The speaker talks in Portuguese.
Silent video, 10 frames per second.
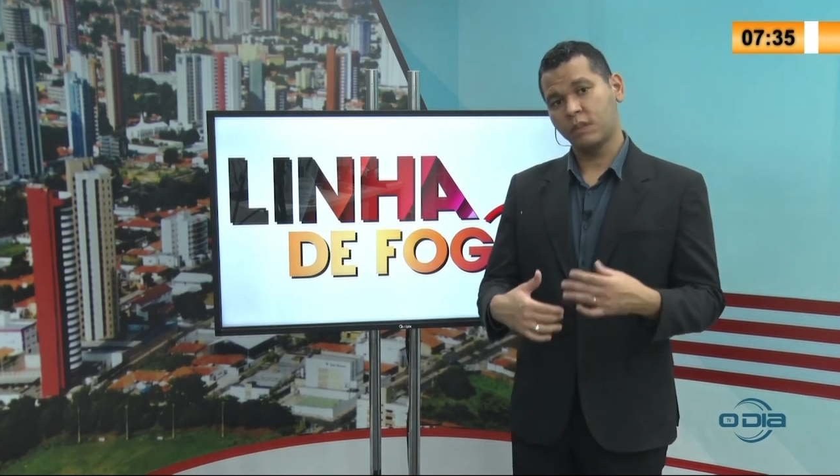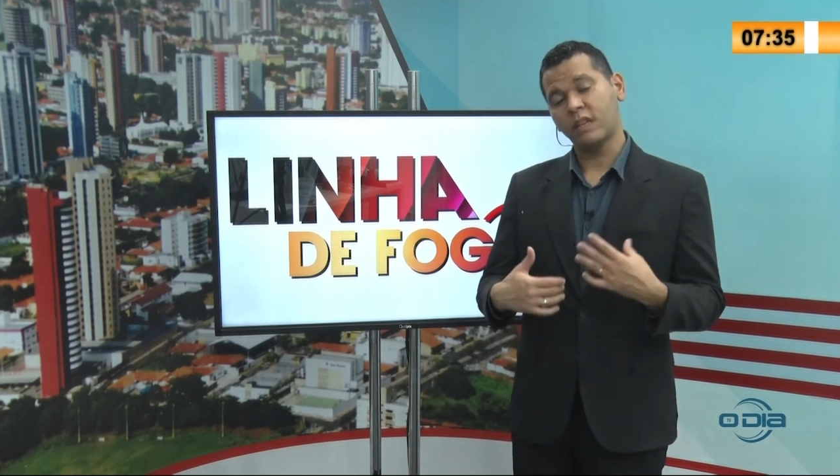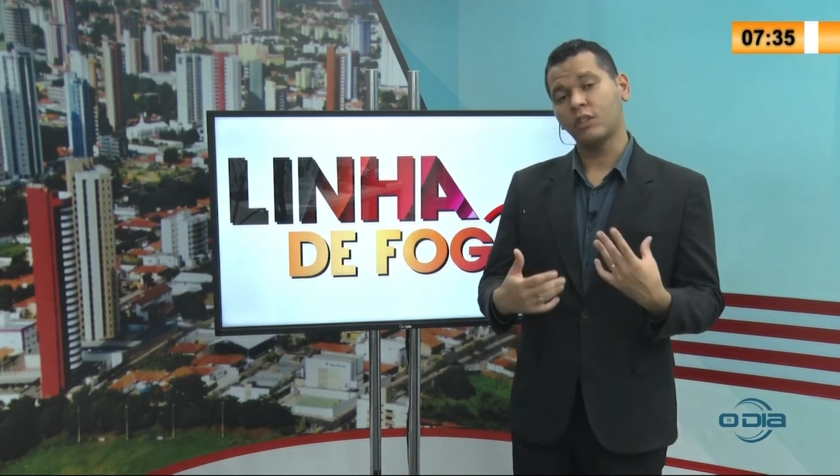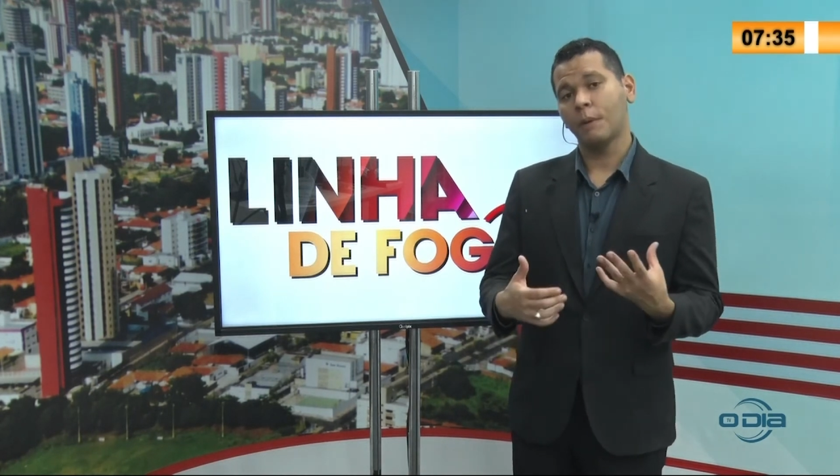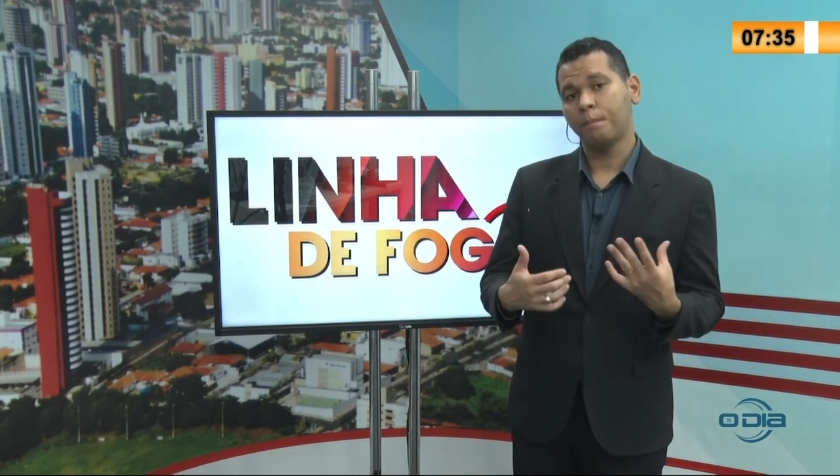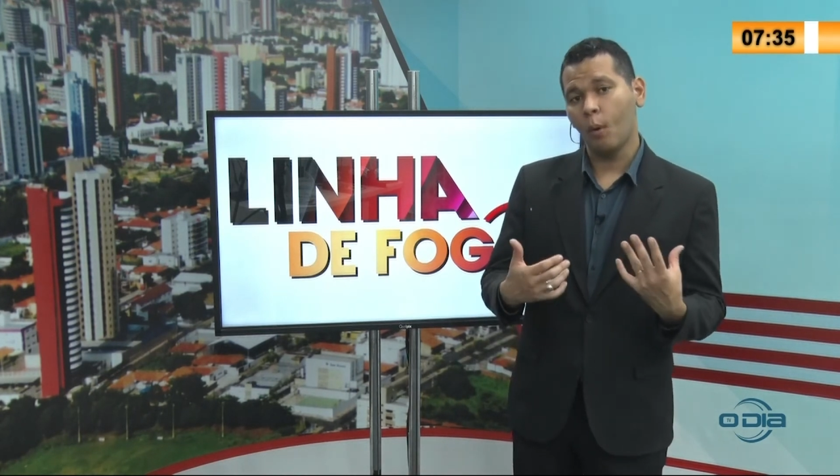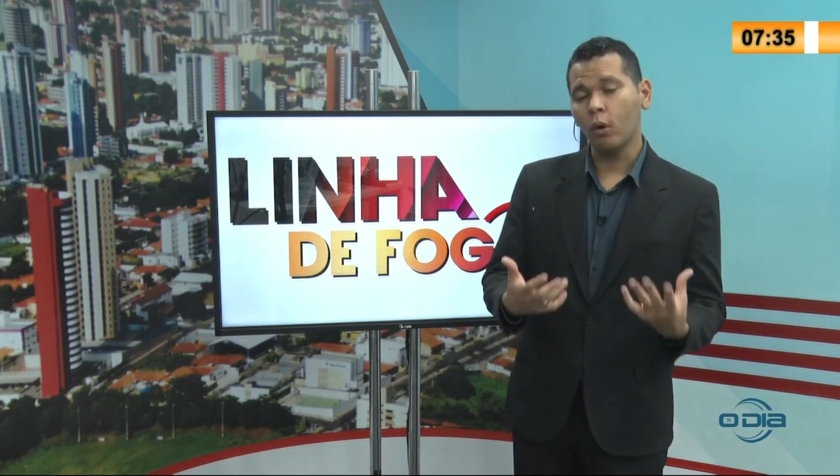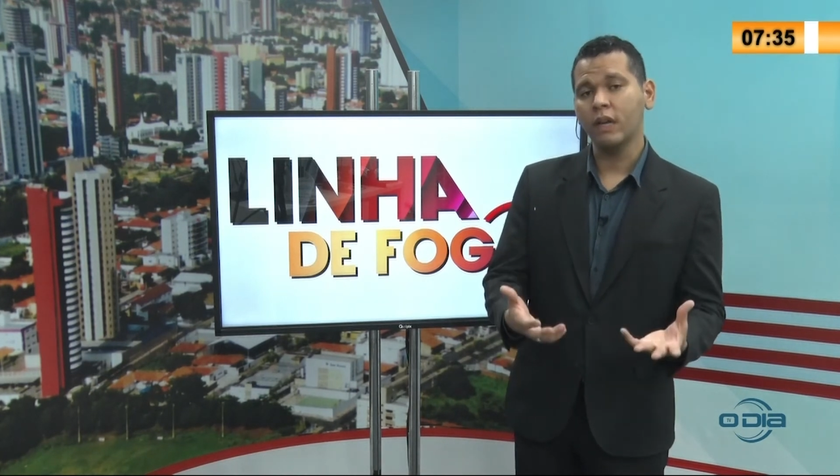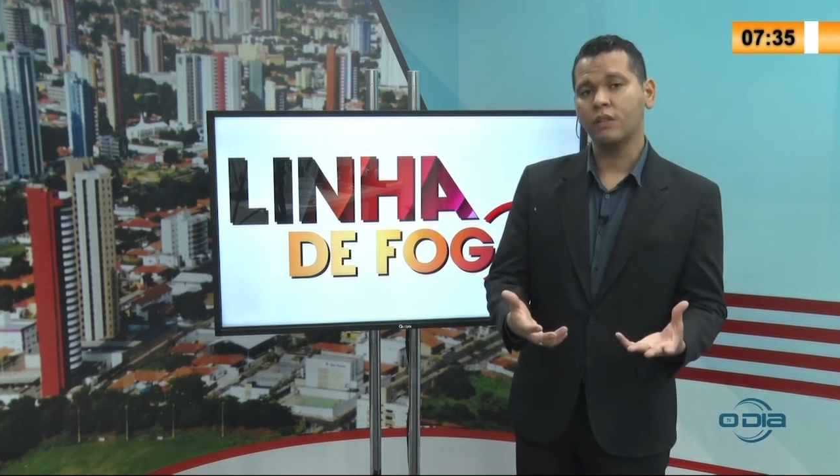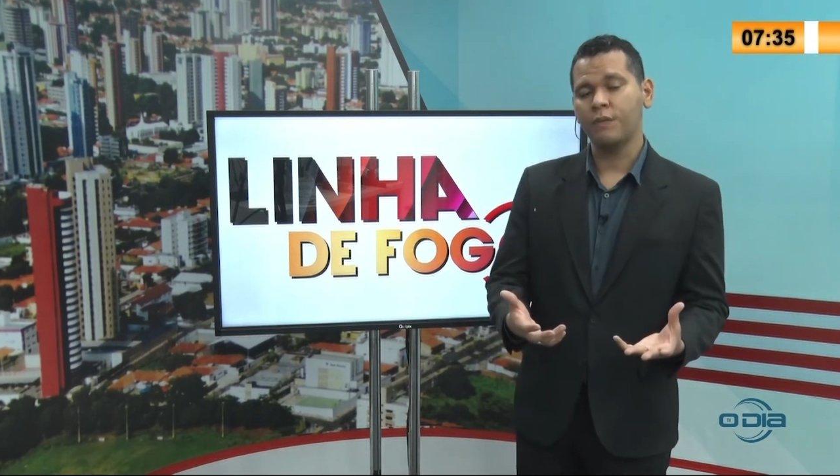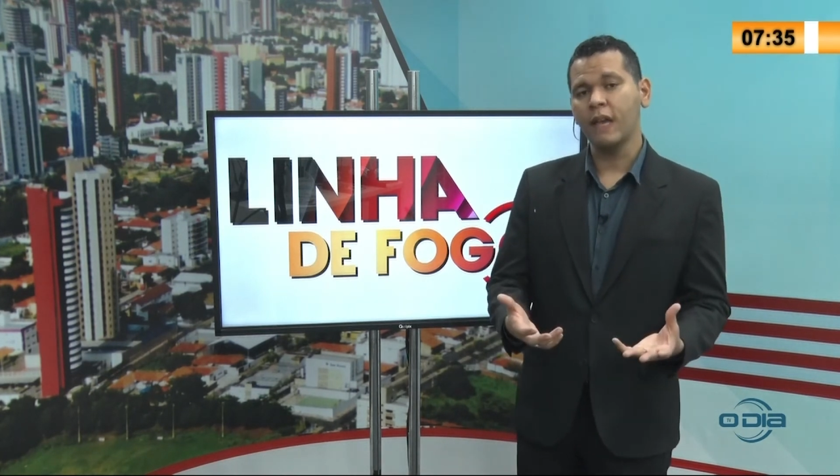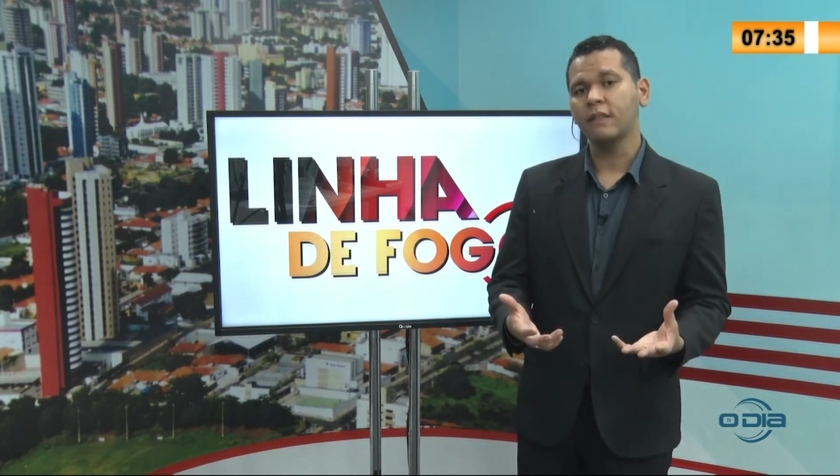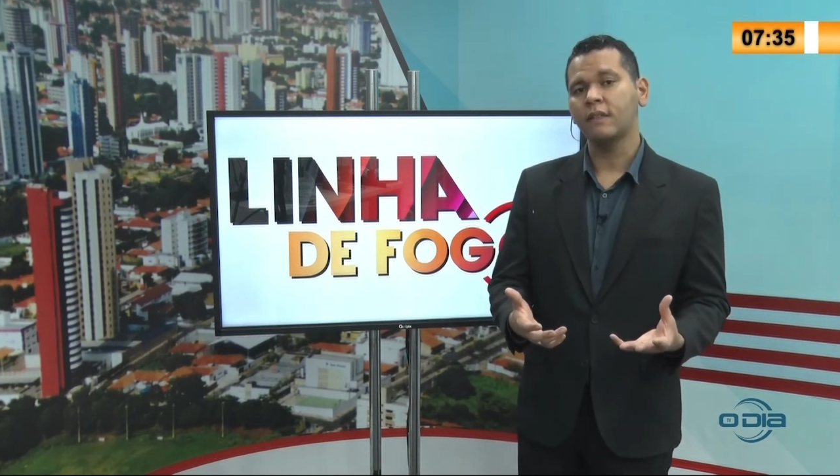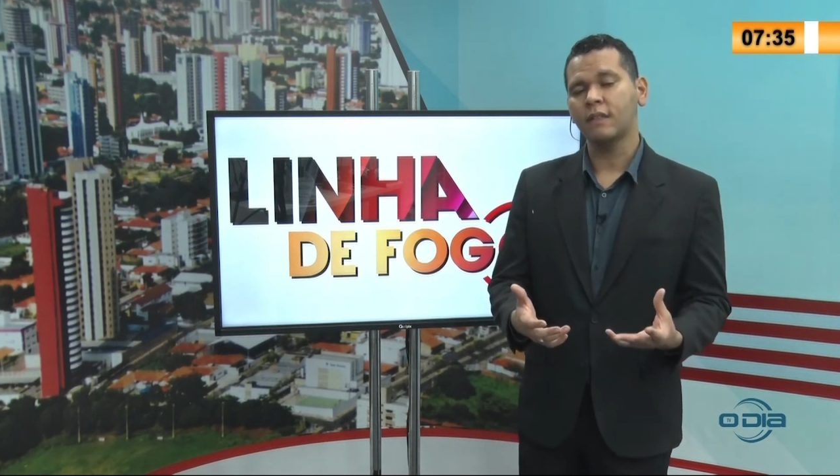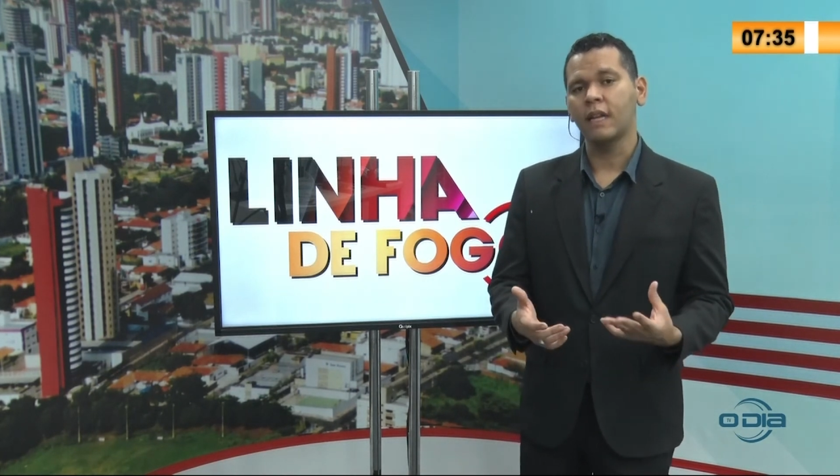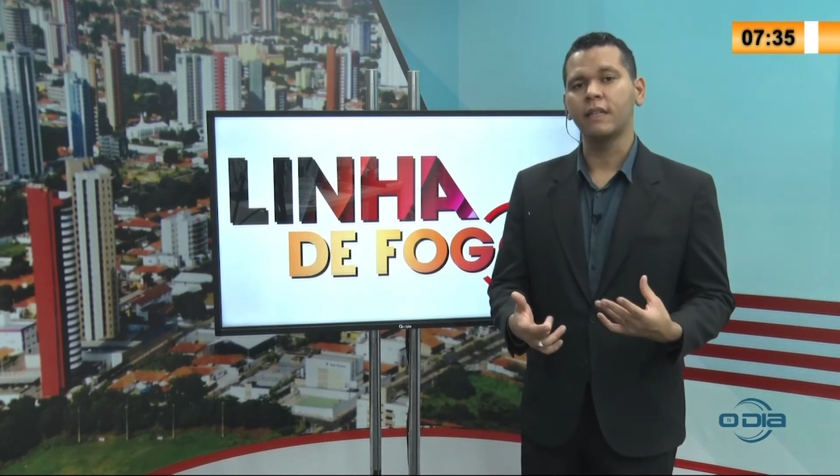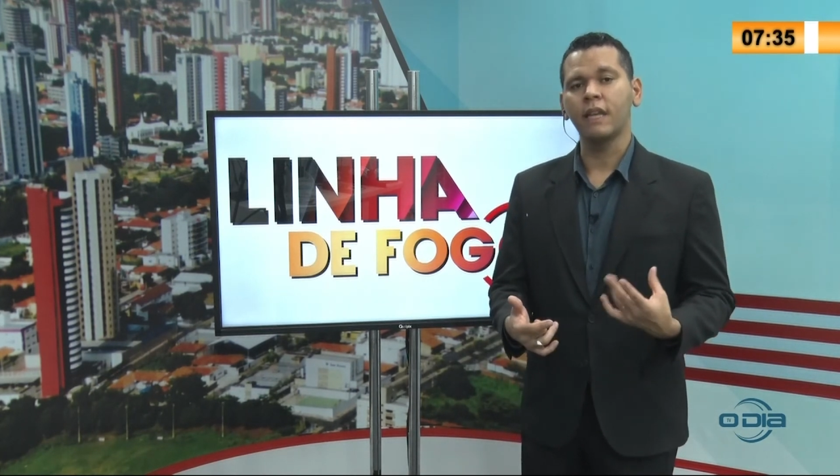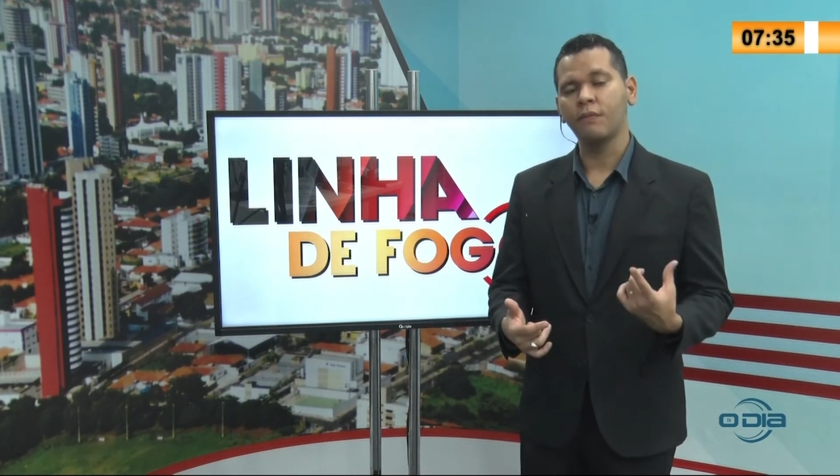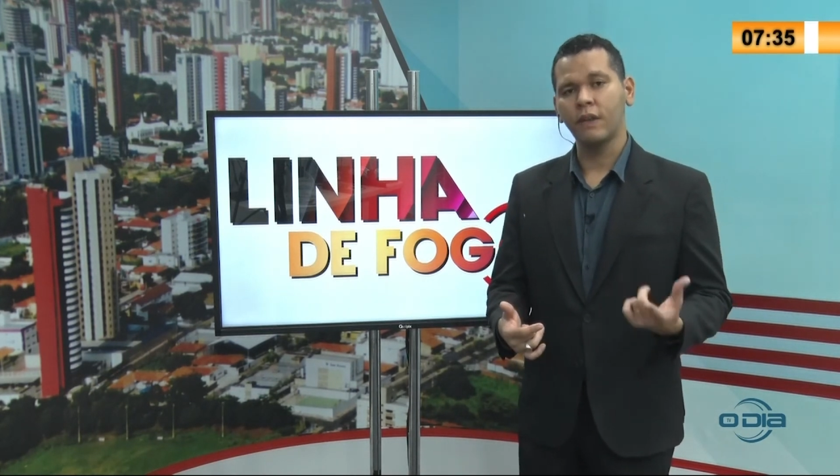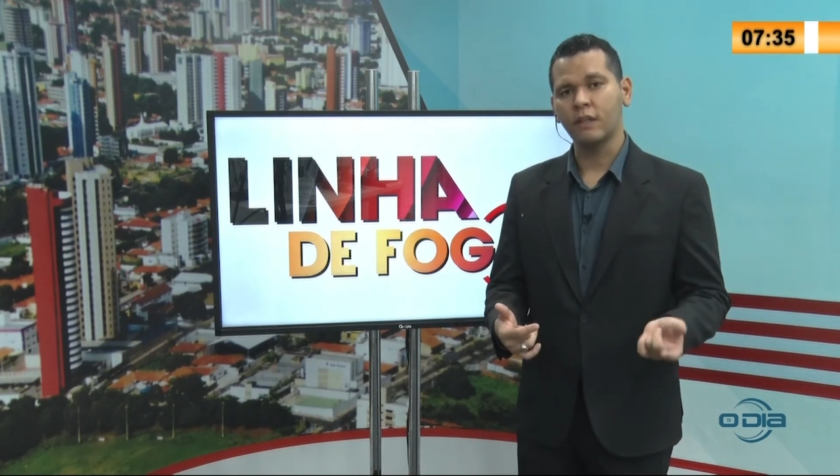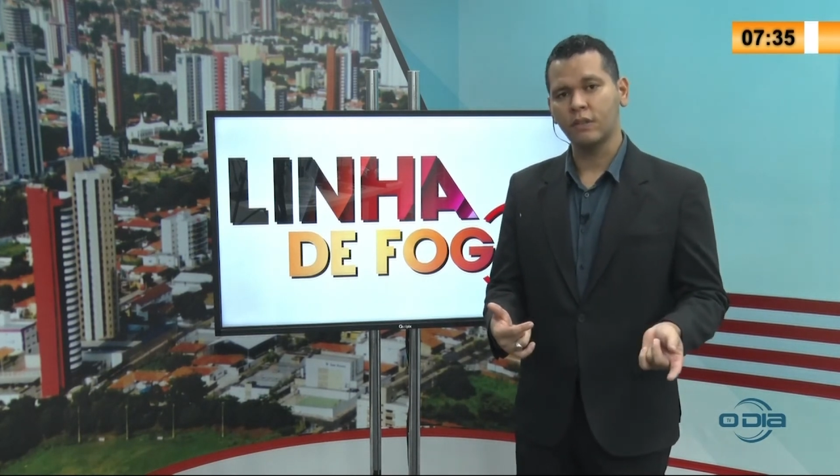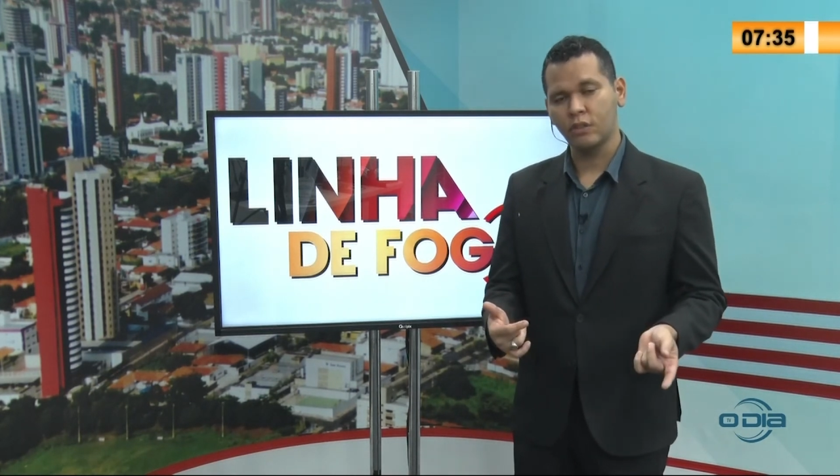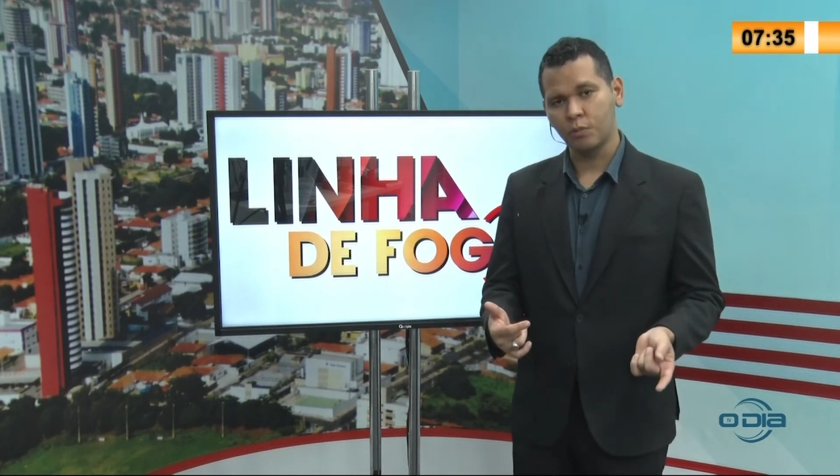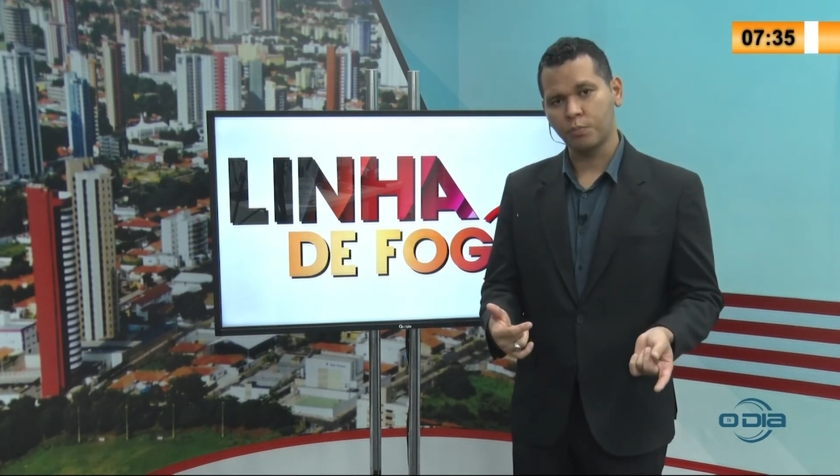seja poucas vezes que ele tenha feito esse